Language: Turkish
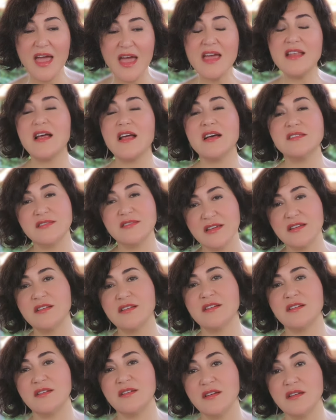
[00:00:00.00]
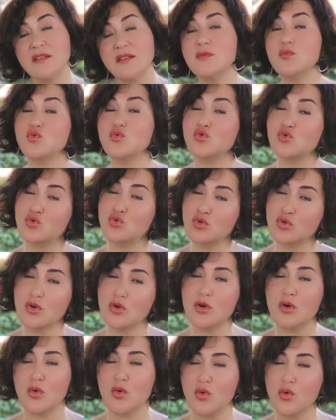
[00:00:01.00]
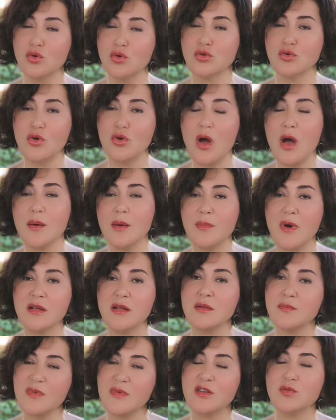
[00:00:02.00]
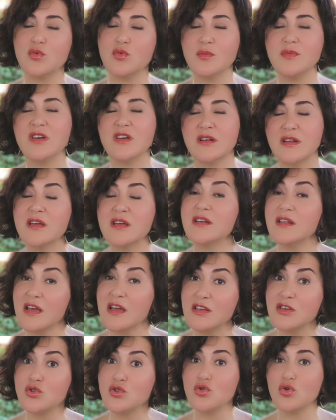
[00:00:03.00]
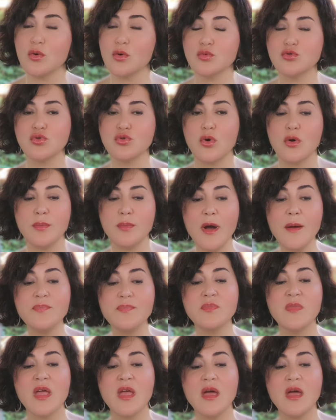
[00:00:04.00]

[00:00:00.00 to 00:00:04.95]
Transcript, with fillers: en az yarı yarıya diyeyim üstü de oluyor ama hani minimum yarı yarıya gidiyor bu torba.